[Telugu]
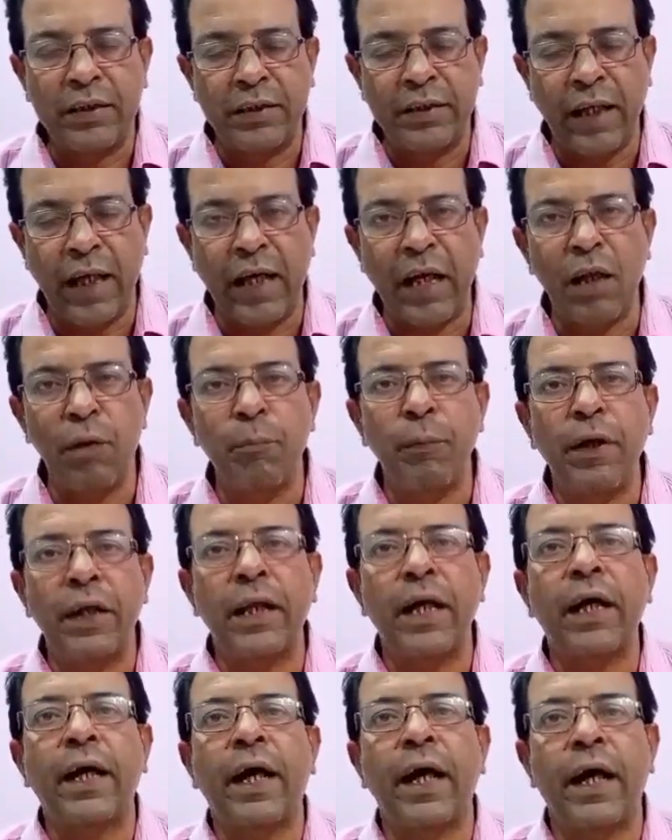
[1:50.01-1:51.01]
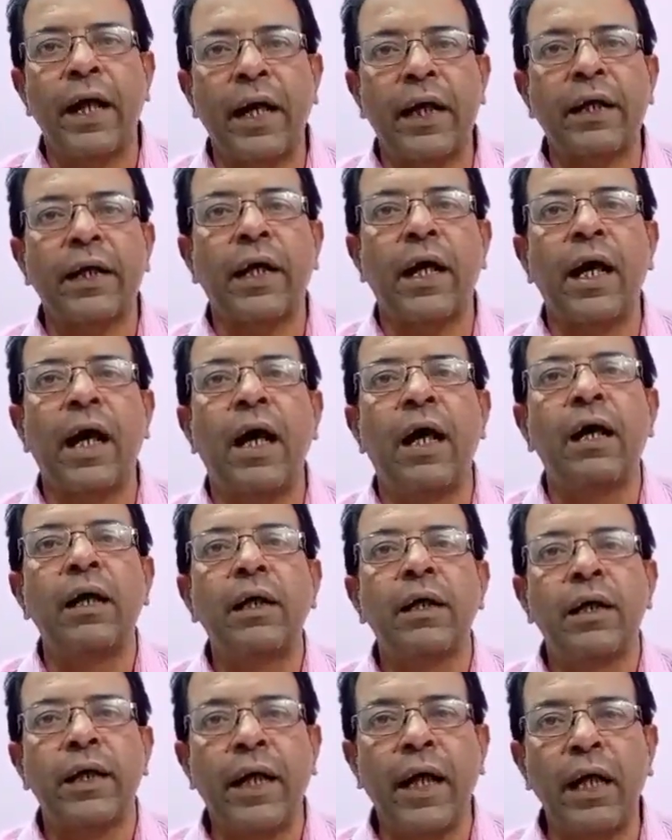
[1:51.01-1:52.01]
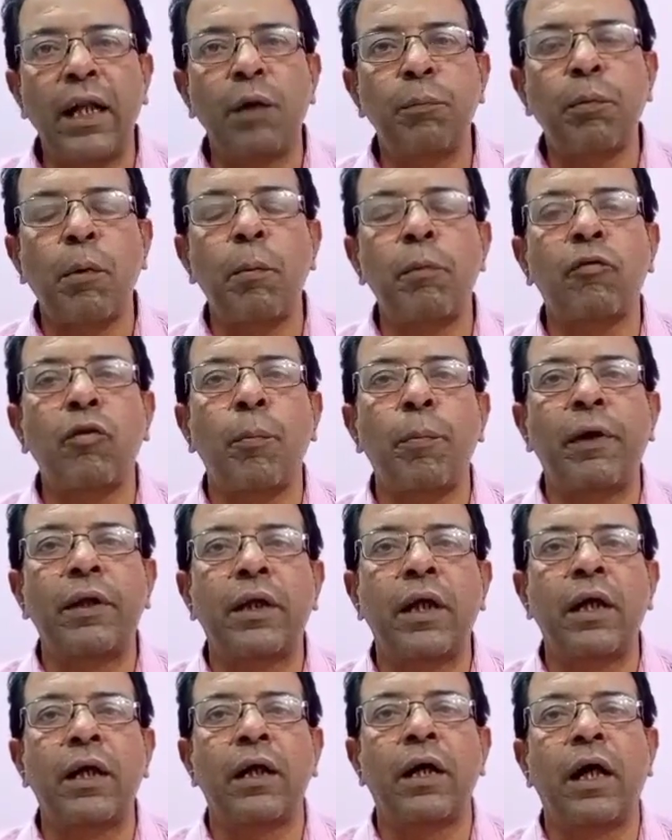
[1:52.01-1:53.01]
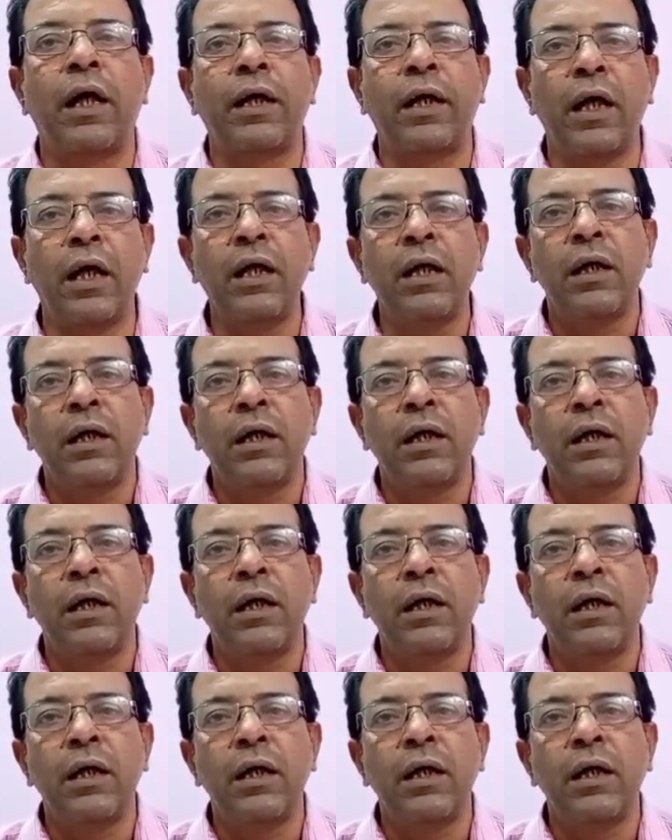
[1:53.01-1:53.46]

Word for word: జగన్ మీద డైరెక్ట్గా కేంద్ర ప్రభుత్వ పెద్దలుగా అంటే